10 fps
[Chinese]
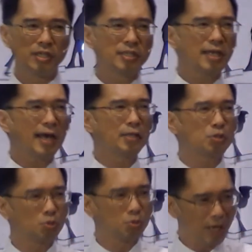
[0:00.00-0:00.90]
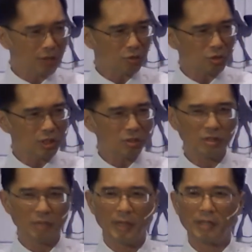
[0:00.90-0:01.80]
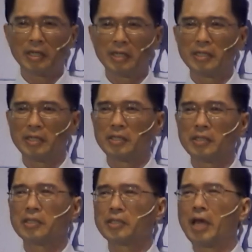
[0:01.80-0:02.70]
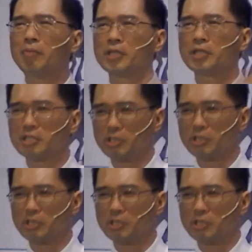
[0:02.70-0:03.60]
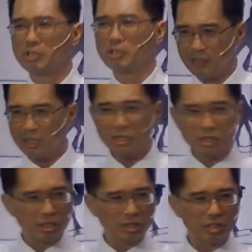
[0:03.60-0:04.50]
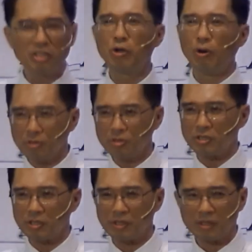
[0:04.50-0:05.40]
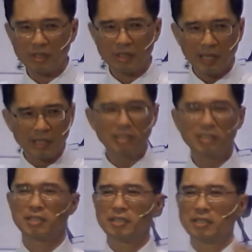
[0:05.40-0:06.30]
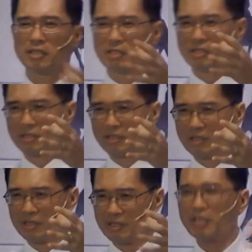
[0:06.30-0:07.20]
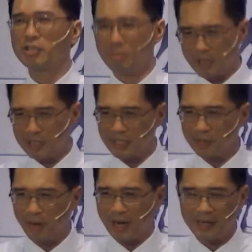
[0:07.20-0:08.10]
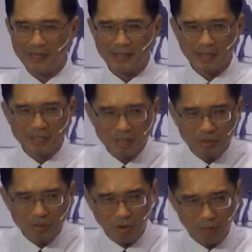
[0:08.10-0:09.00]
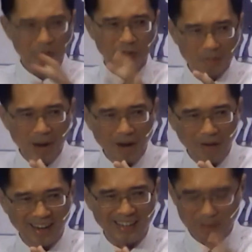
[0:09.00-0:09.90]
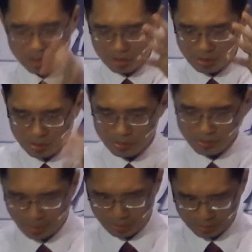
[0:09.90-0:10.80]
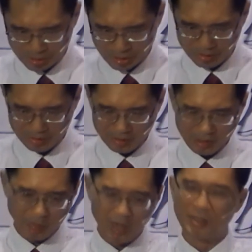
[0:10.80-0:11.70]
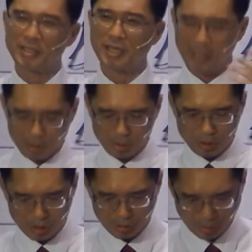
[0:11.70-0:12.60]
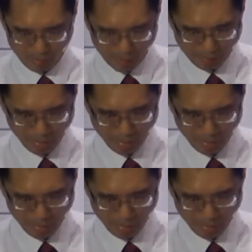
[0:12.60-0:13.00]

在主耶稣基督里面给我们的是永生。这个死是永死，但是那是我们的情况，但是我们有一个盼望，就是有永生的盼望在耶稣基督里面。